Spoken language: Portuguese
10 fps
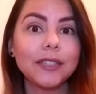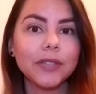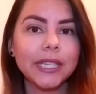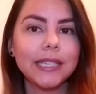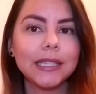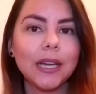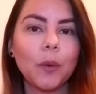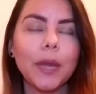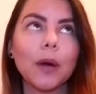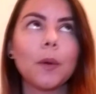Se vocês não
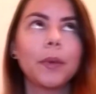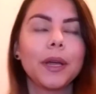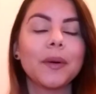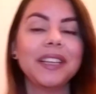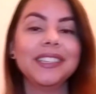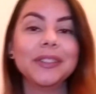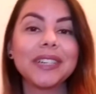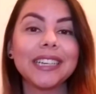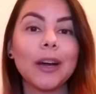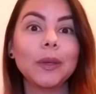me acompanham ainda no
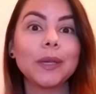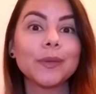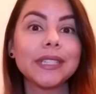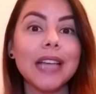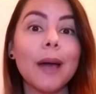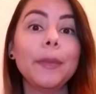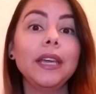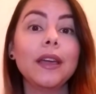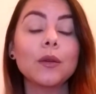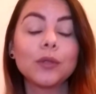canal e não
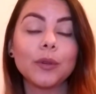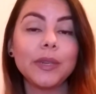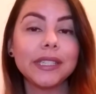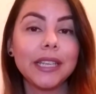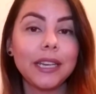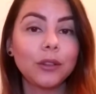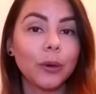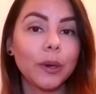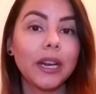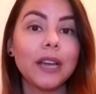sabem, eu sou
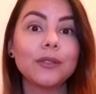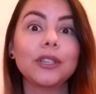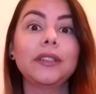escritora, eu já